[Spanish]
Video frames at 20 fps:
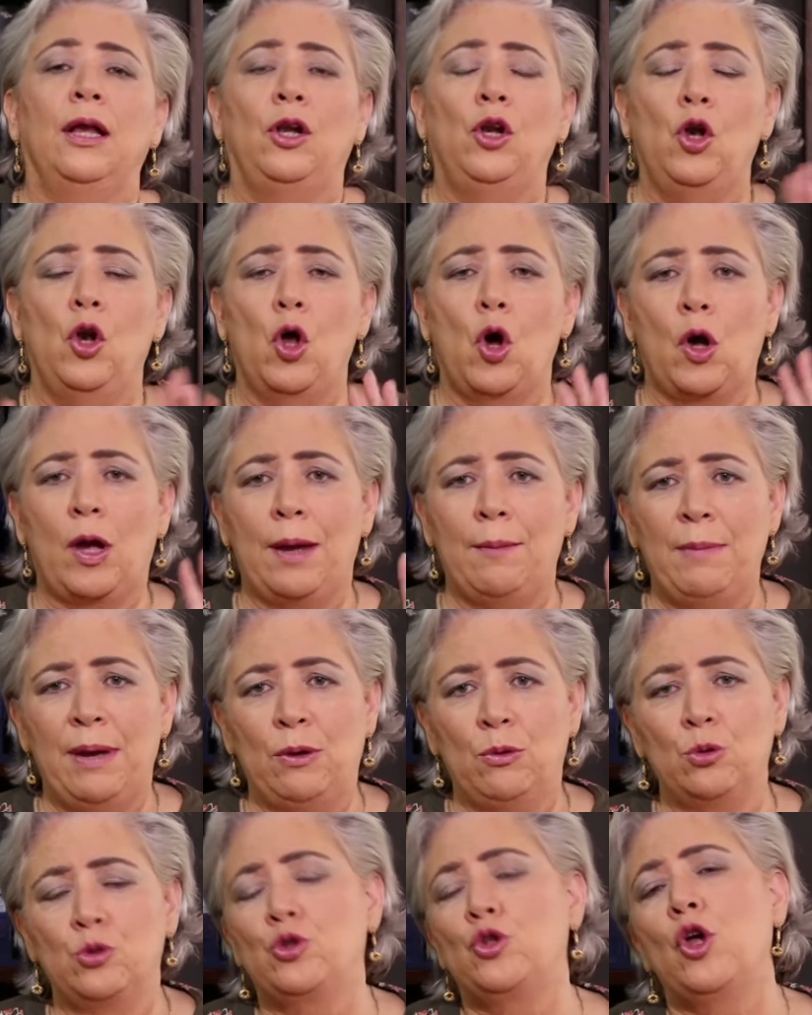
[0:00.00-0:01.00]
Lo que
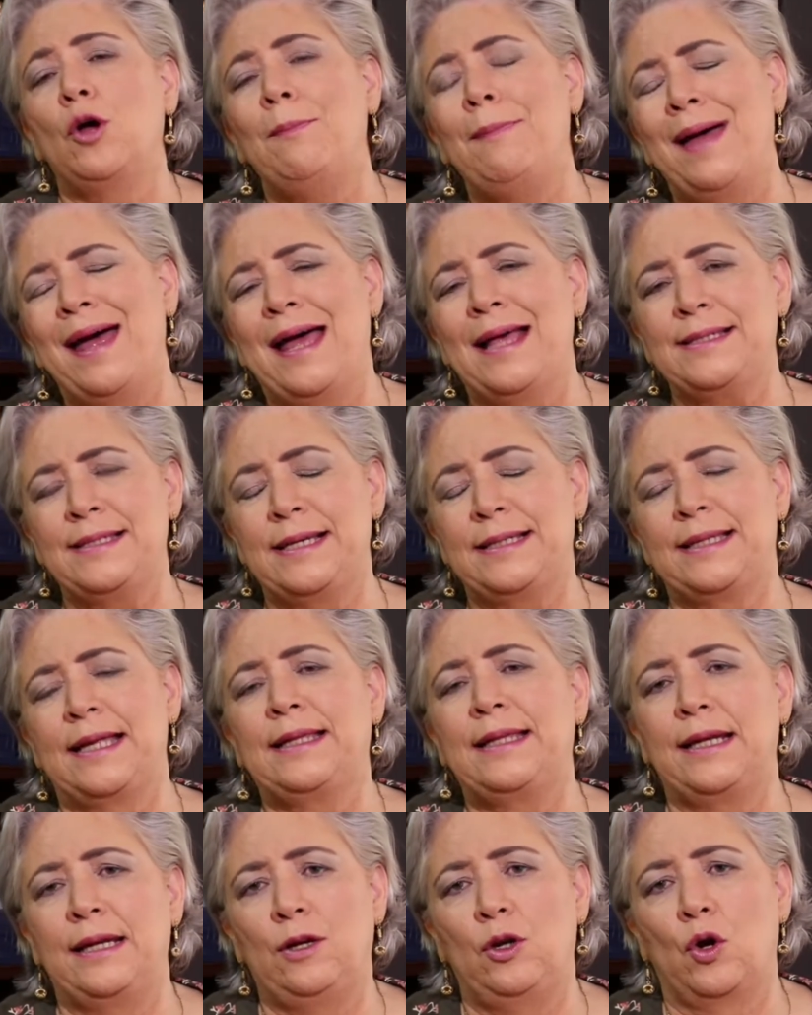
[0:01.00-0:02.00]
me gustó más de
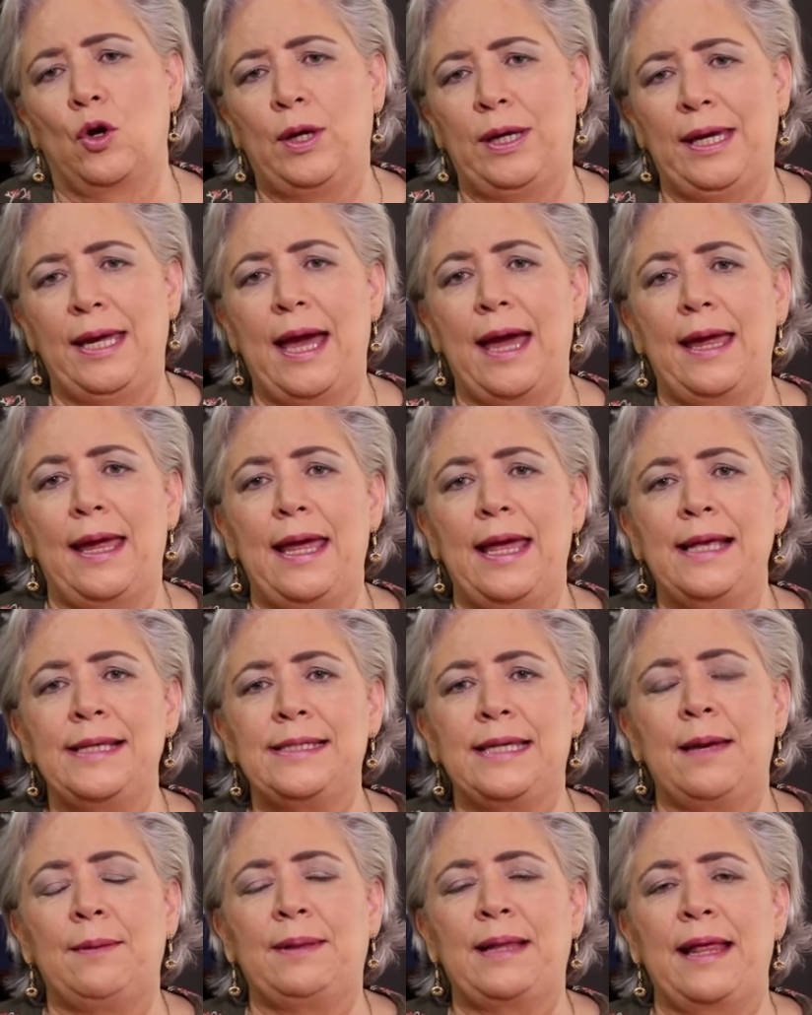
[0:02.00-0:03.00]
esta trilogía
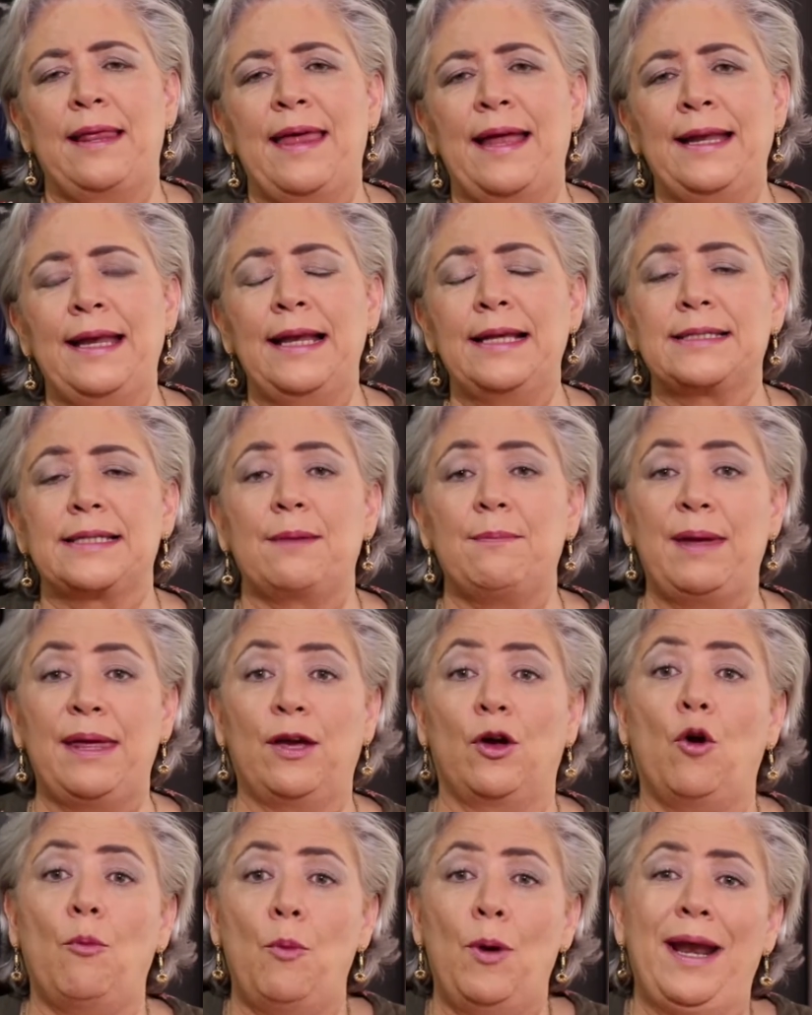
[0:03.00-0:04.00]
es que te dan el esquema
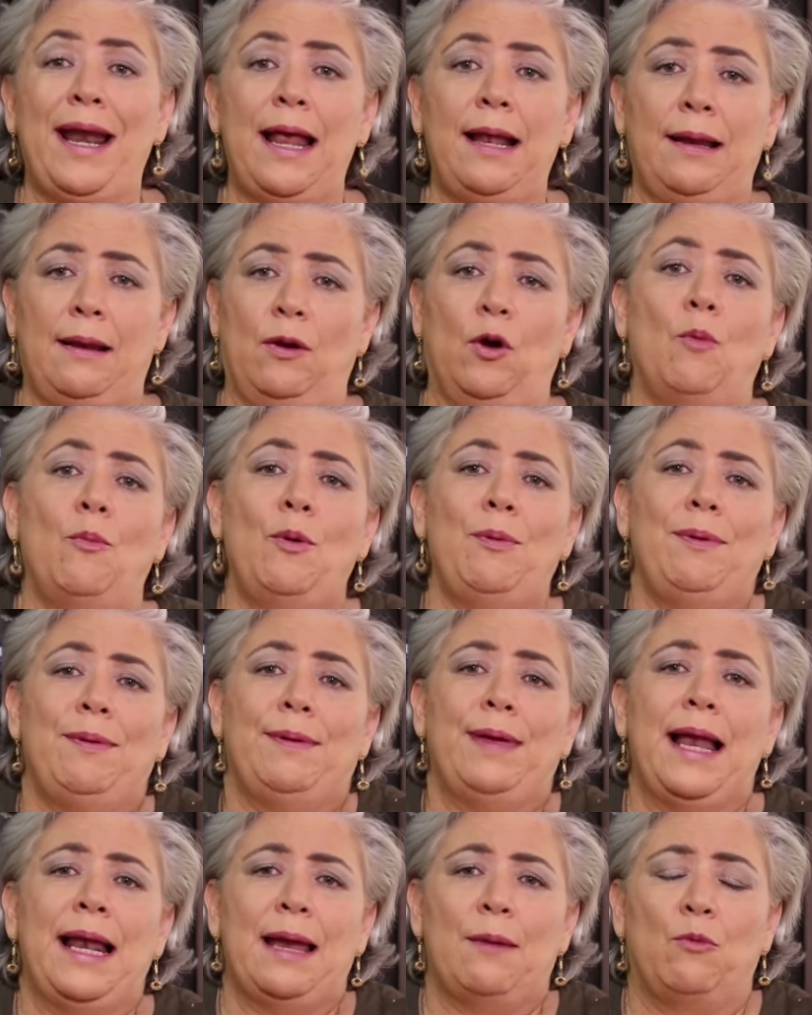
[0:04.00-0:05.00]
de cómo era, cómo
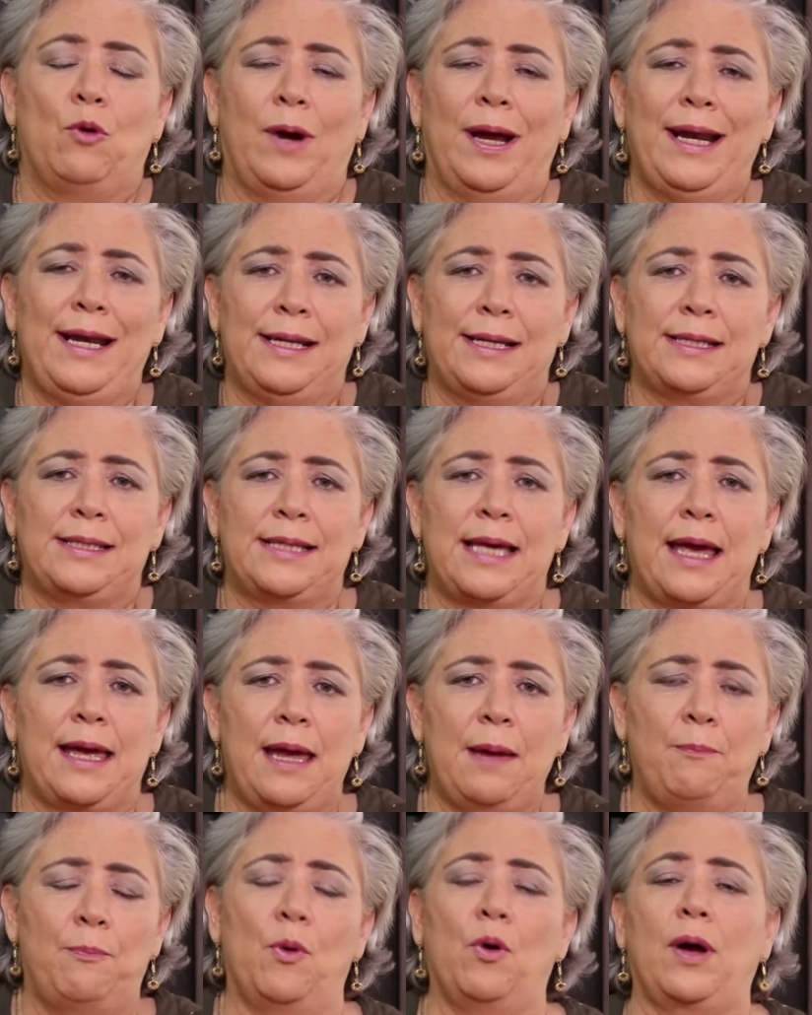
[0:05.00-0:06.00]
vivía la mujer en esa
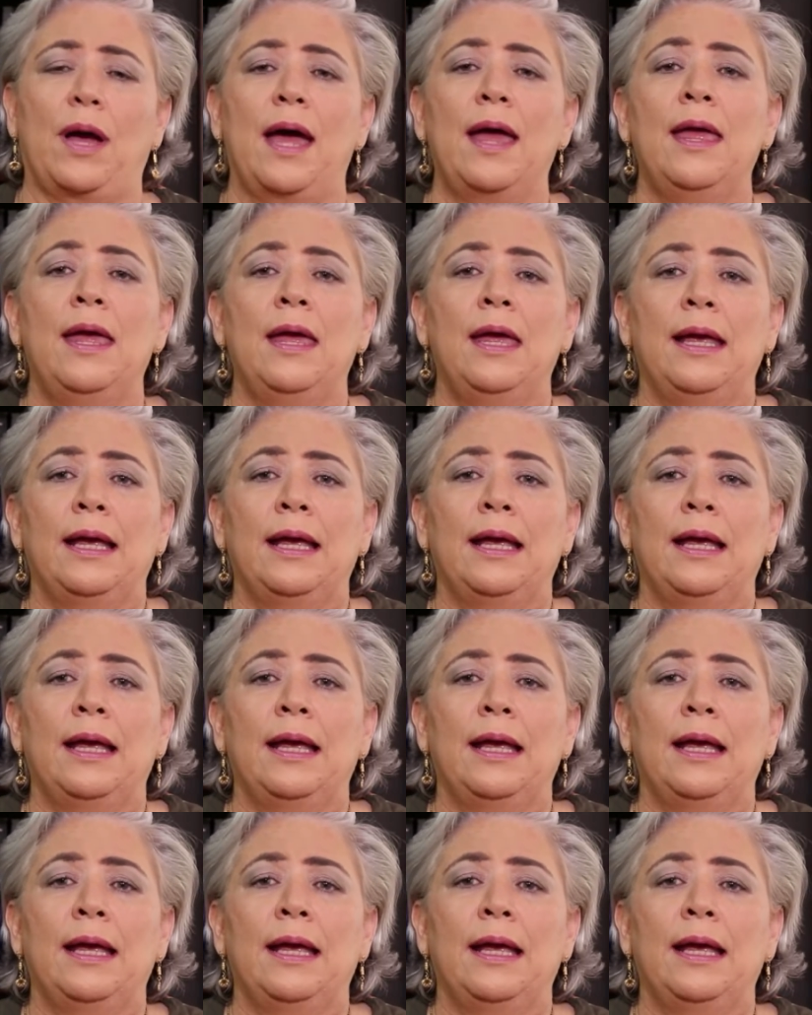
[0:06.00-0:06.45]
época,